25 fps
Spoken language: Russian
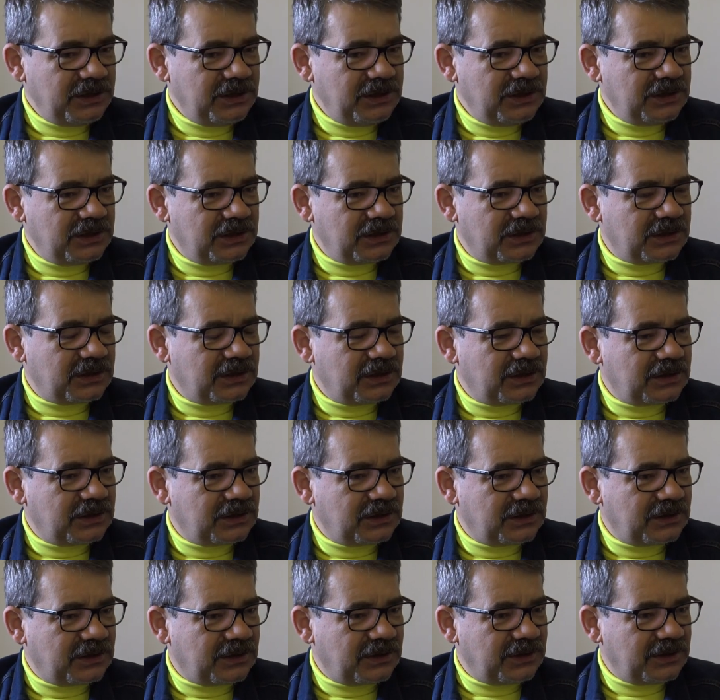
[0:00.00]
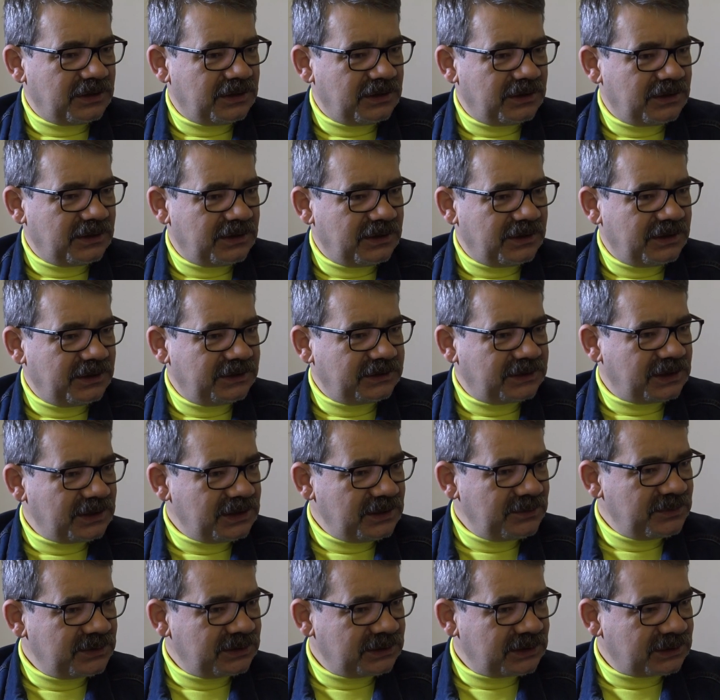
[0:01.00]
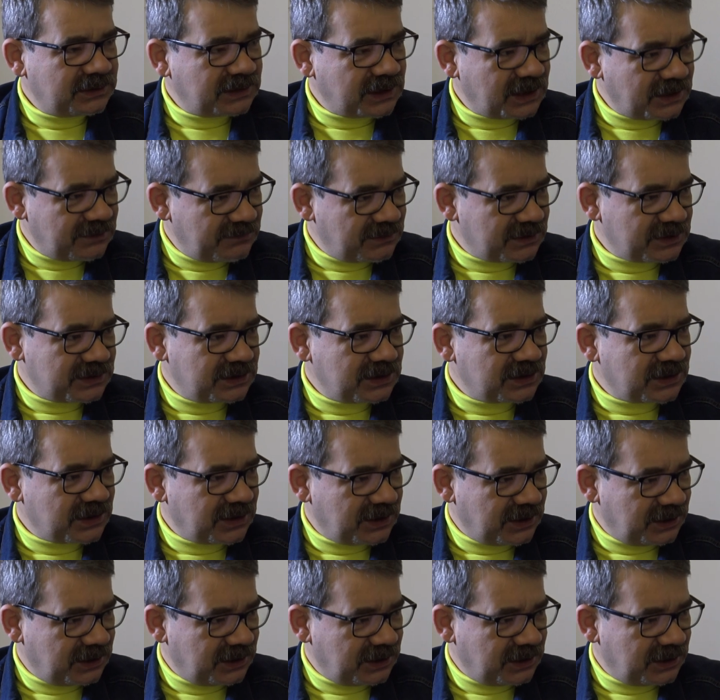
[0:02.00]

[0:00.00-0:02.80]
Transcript: И э, это именно та квартира,